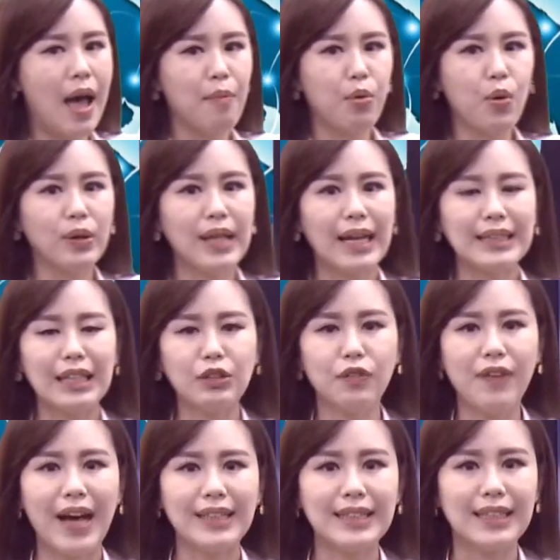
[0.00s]
不过大家就
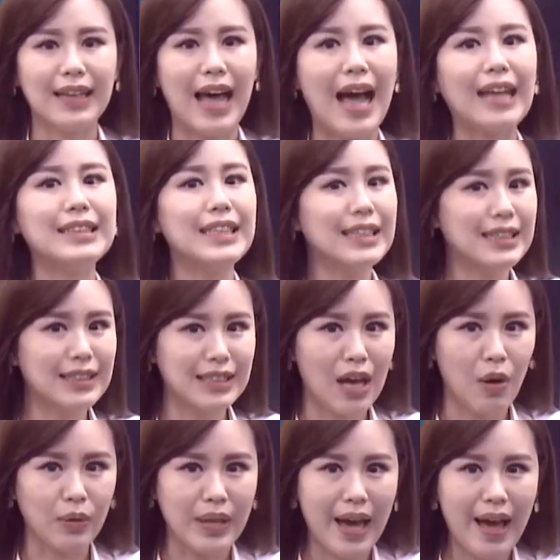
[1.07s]
发现了啊，这个
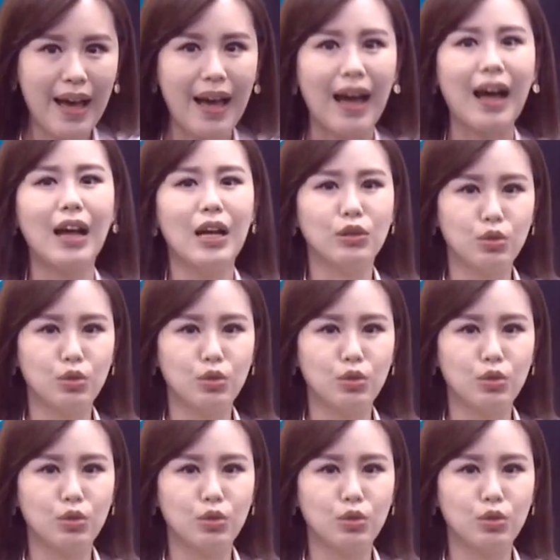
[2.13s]
小鸭啊。